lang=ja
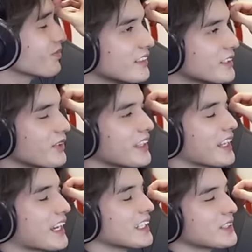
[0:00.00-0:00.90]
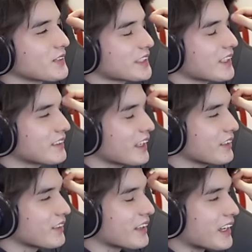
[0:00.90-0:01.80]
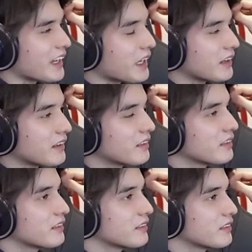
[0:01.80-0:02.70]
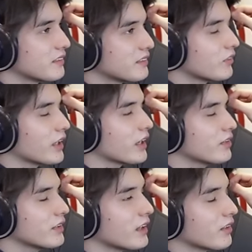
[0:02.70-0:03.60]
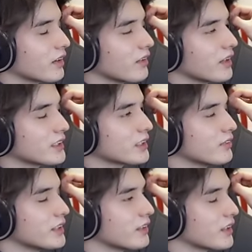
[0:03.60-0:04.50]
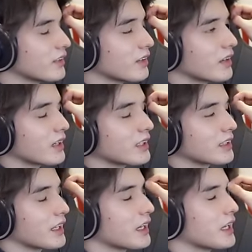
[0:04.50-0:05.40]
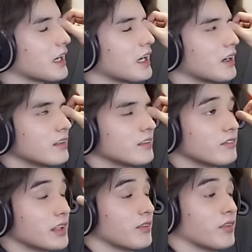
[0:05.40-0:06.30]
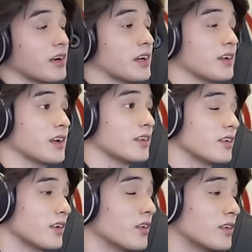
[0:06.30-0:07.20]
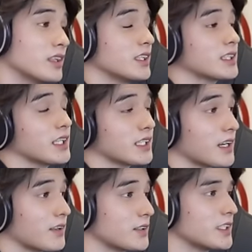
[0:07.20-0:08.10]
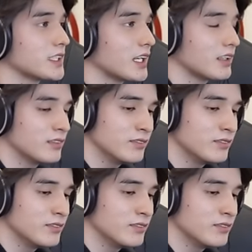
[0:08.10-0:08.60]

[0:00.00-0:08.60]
全てに干渉したくなるよな。お前が普段俺の配信を見てるかどうかわかんないから、またもう一回言うけど、俺6年付き合った彼女いてさ、